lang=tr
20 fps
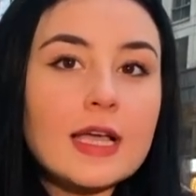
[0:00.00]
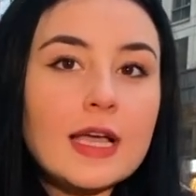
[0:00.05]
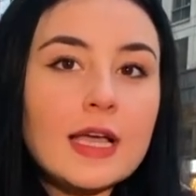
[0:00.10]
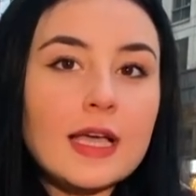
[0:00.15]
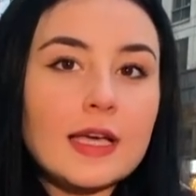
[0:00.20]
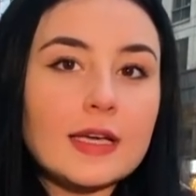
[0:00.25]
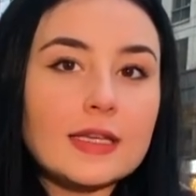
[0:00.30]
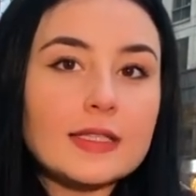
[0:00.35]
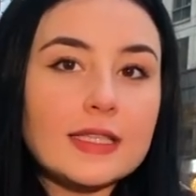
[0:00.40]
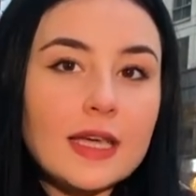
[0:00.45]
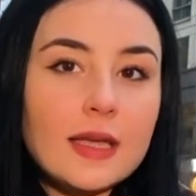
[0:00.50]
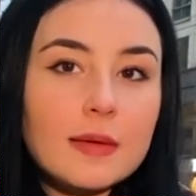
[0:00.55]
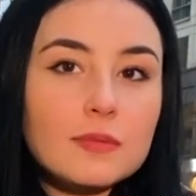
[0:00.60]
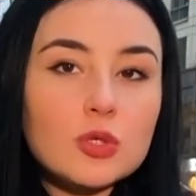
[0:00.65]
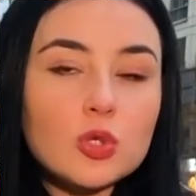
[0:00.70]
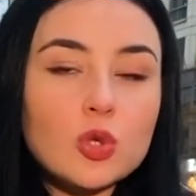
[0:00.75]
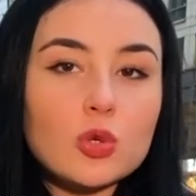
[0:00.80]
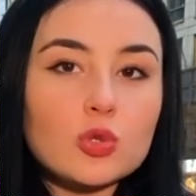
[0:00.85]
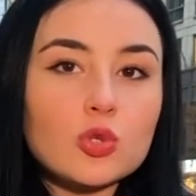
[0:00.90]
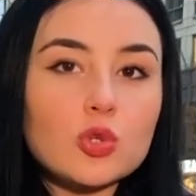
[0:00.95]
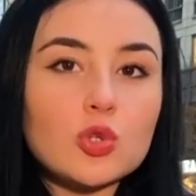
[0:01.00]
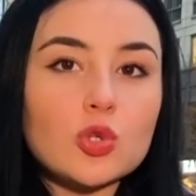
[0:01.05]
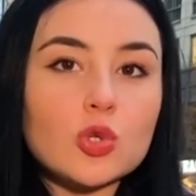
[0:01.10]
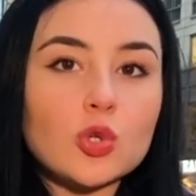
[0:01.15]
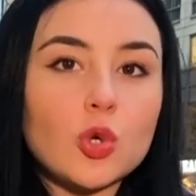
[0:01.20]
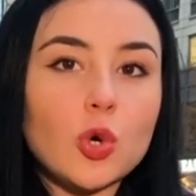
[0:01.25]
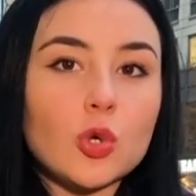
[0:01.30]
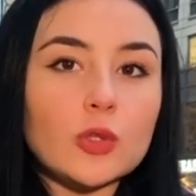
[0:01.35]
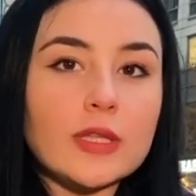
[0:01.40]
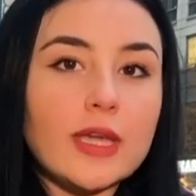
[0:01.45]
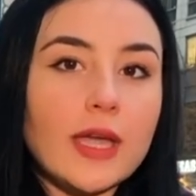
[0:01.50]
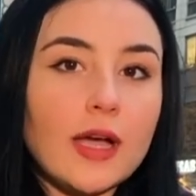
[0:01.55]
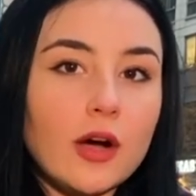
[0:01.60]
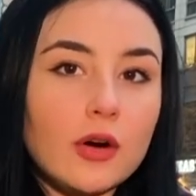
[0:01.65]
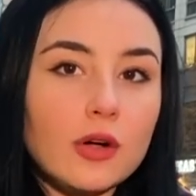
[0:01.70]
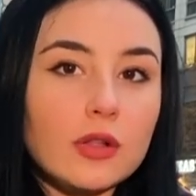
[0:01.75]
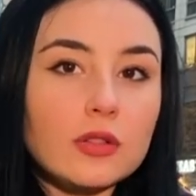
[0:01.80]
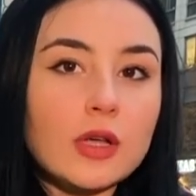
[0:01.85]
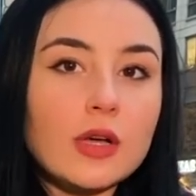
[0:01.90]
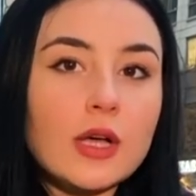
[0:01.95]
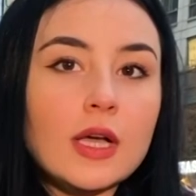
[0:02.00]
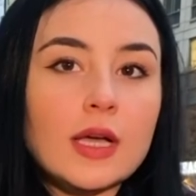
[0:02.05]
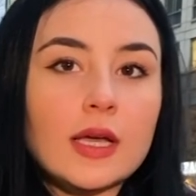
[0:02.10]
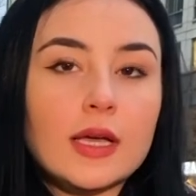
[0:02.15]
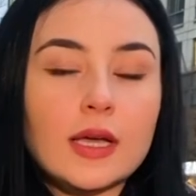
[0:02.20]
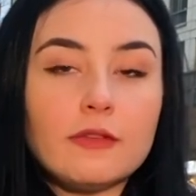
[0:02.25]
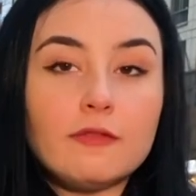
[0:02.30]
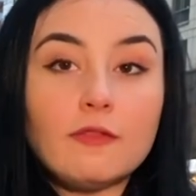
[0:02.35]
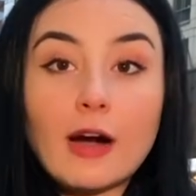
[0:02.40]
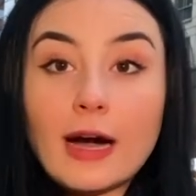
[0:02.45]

E, Kemp sözcüsü Cody Hall e,